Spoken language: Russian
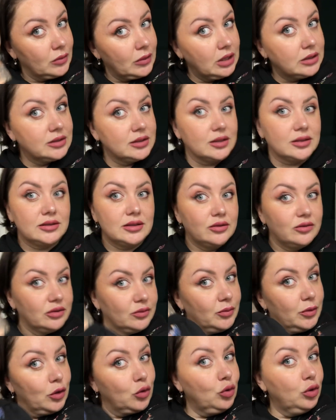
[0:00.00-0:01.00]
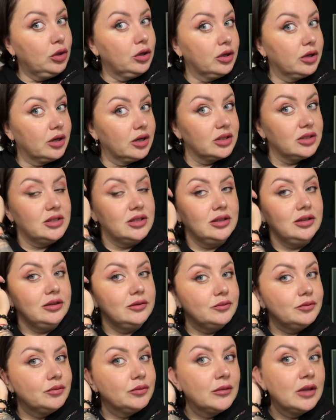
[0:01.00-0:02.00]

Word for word: Заказала прикольные картины.